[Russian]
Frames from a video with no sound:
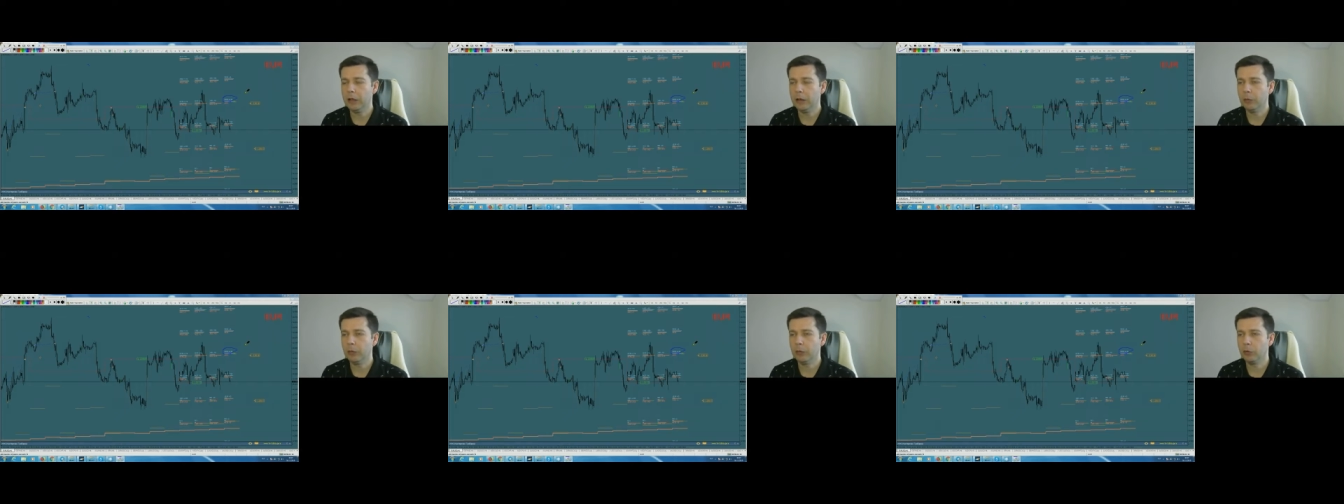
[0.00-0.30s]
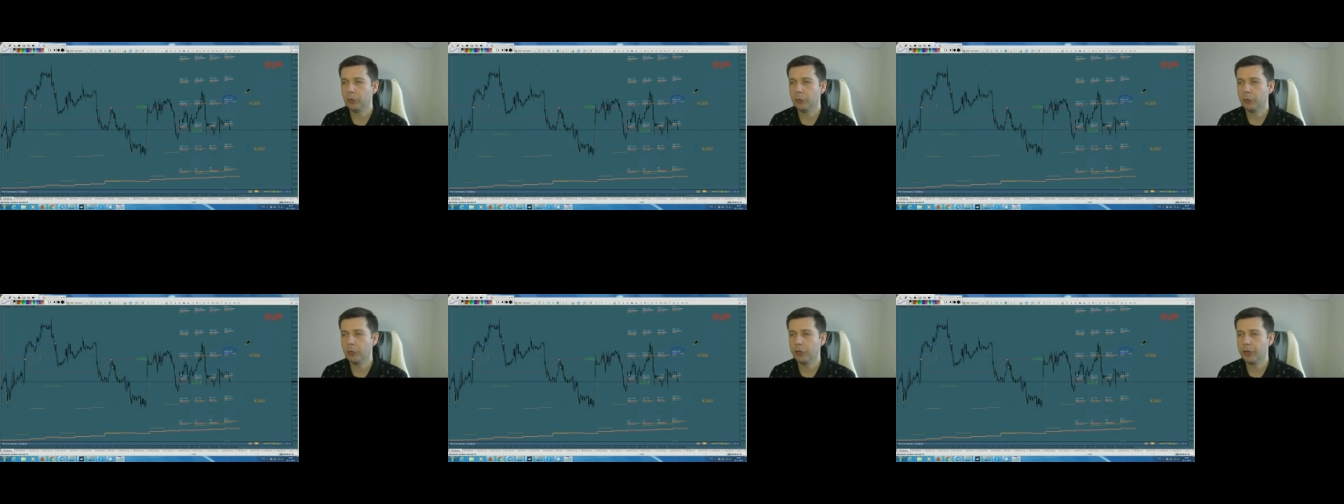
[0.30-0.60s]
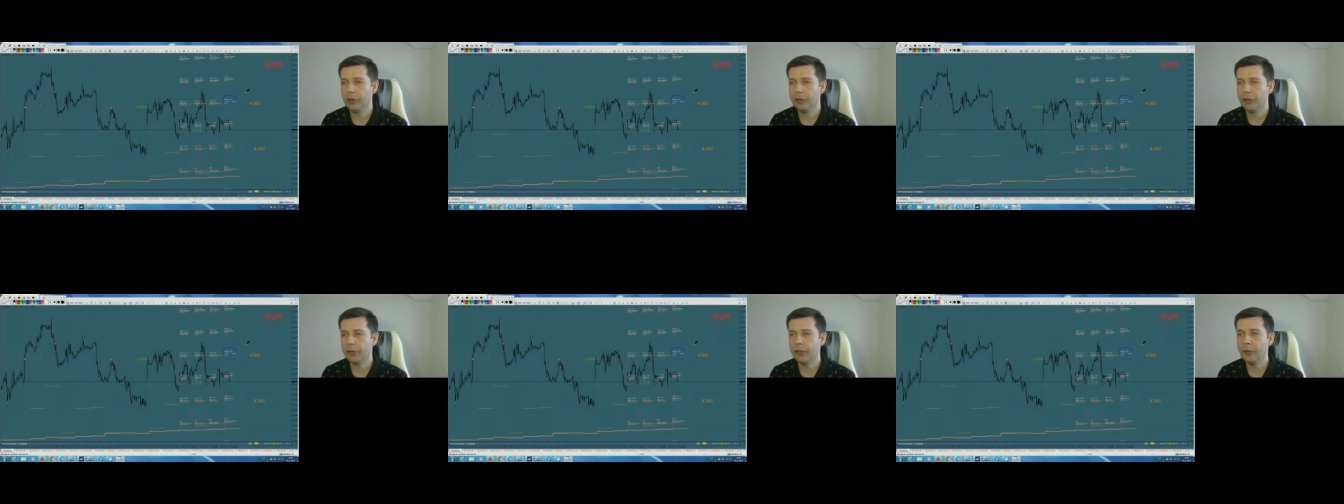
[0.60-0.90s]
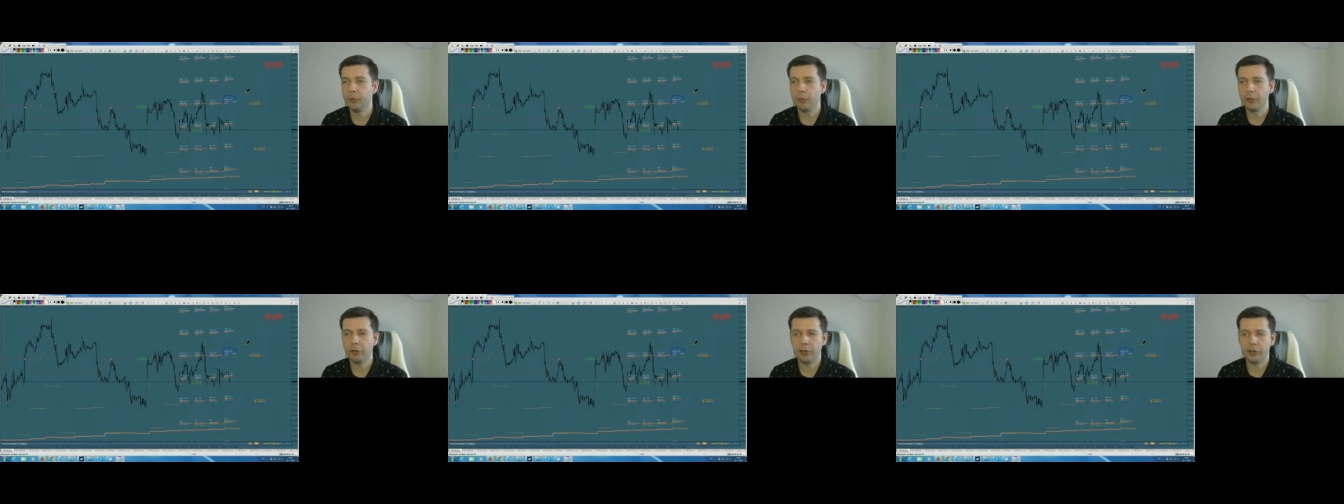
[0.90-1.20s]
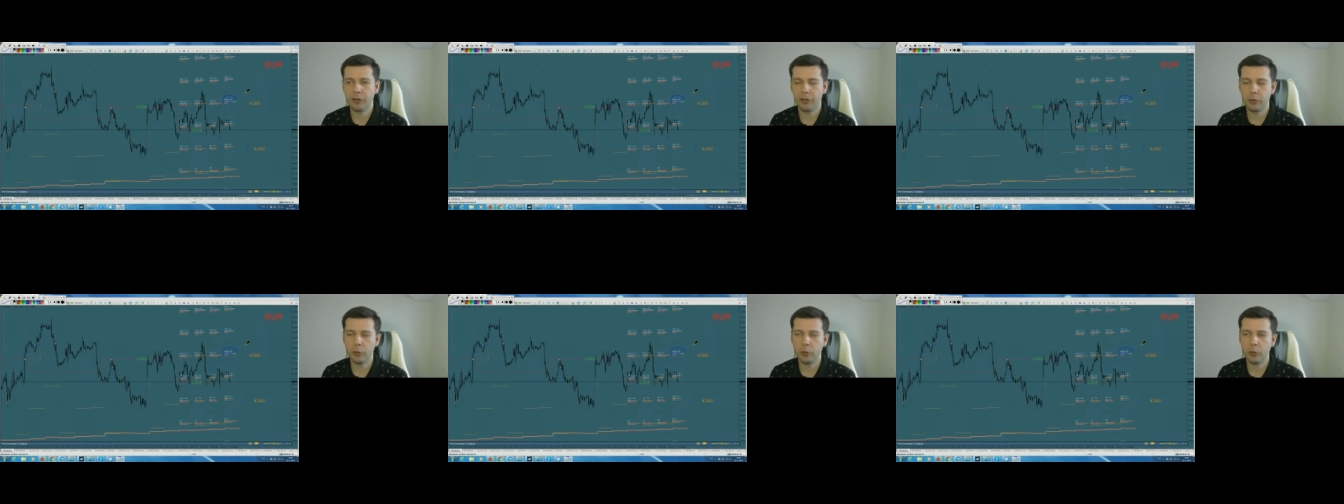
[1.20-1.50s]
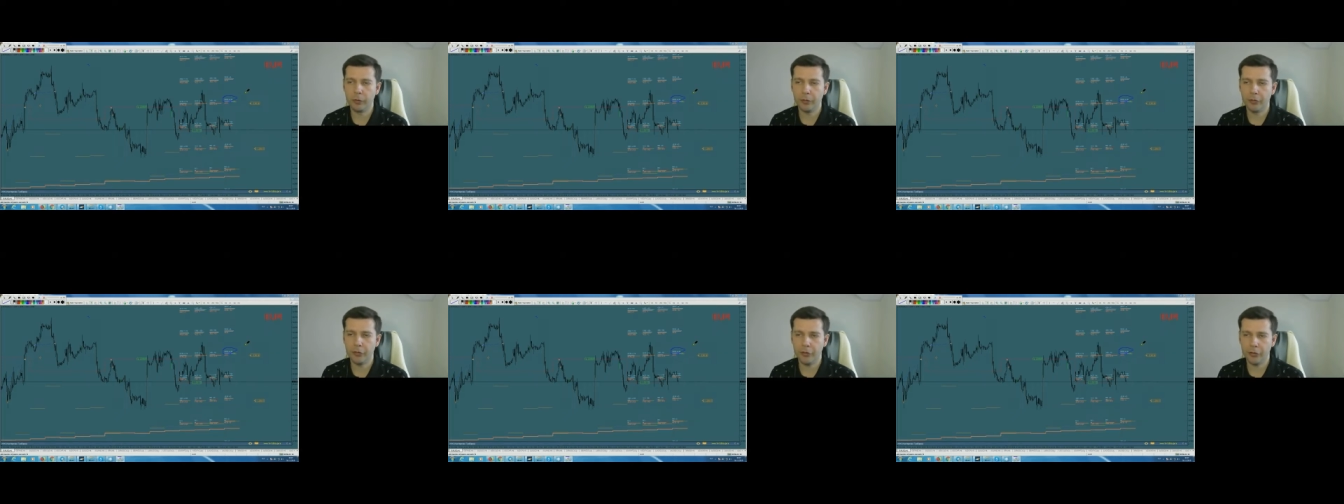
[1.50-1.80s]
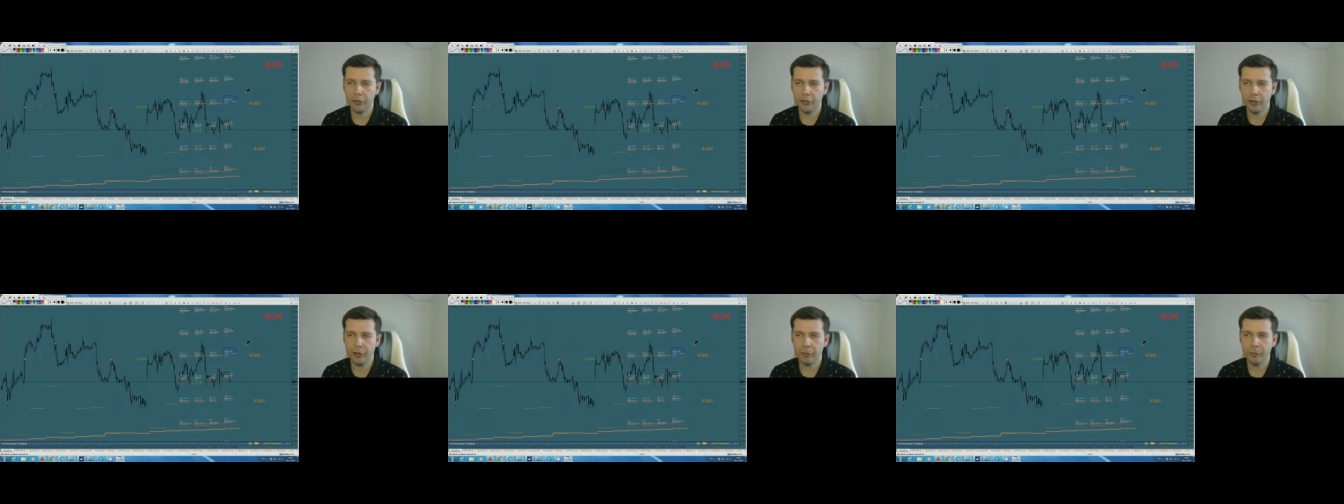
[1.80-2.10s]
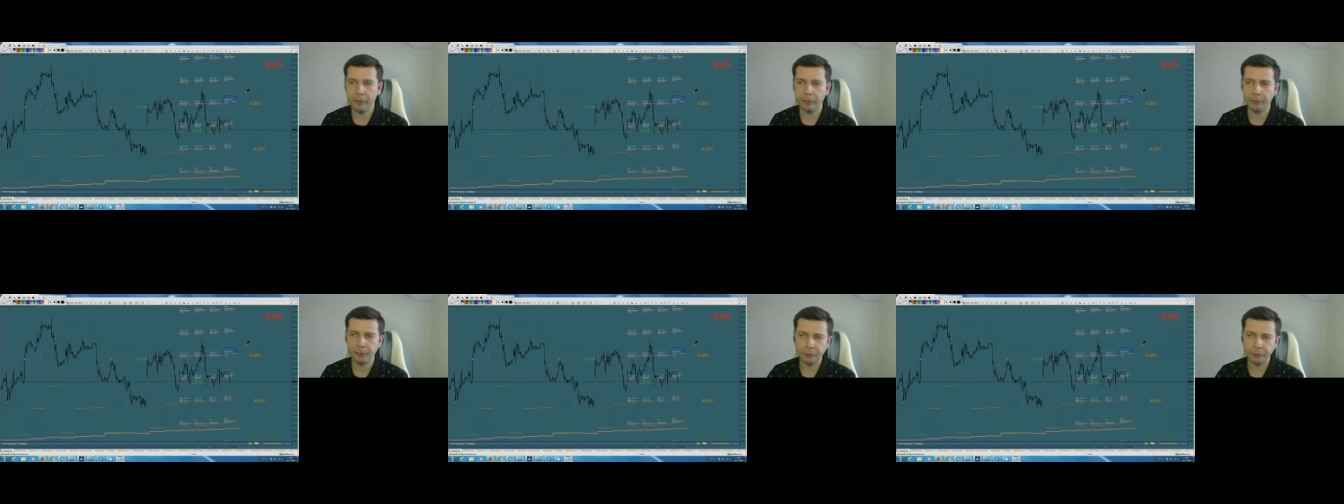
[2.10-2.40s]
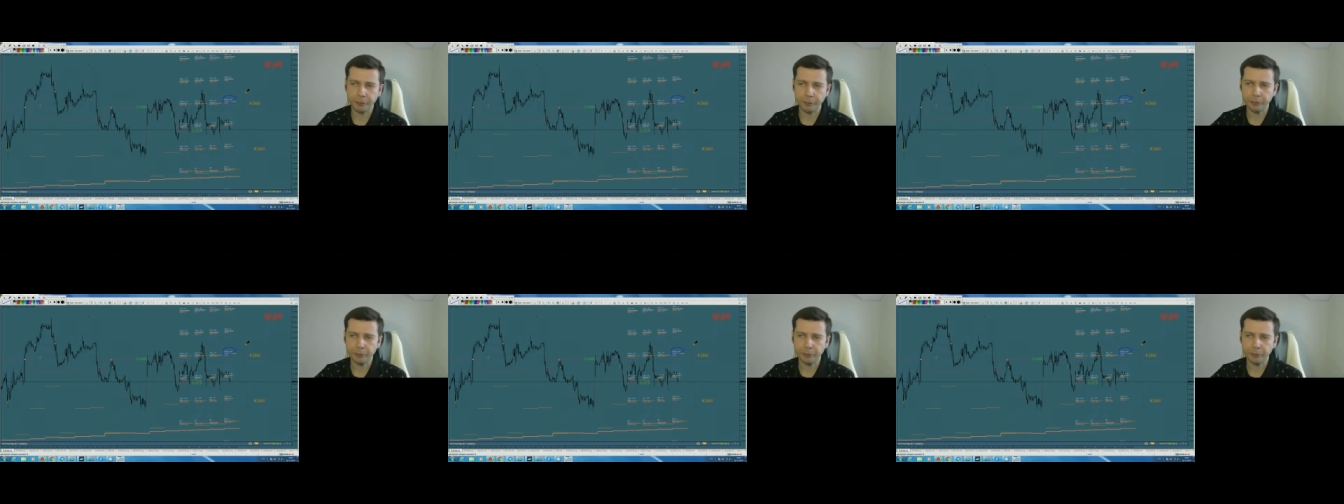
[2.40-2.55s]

вот в том числе это импульсная торговая система.